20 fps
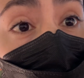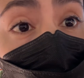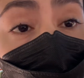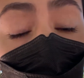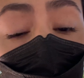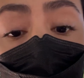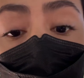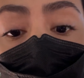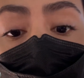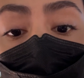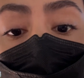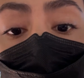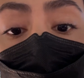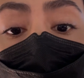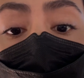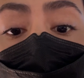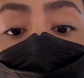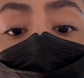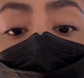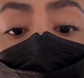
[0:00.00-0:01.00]
plátano,
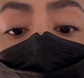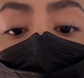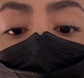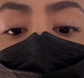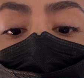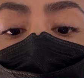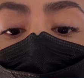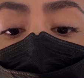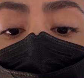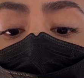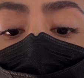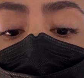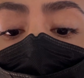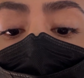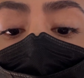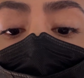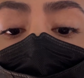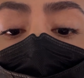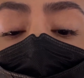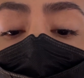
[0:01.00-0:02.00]
¿por qué no.
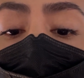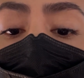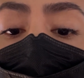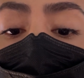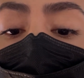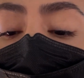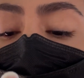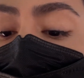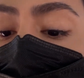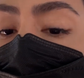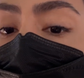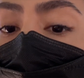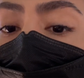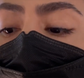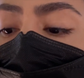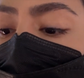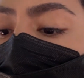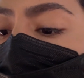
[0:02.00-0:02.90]
Los que compré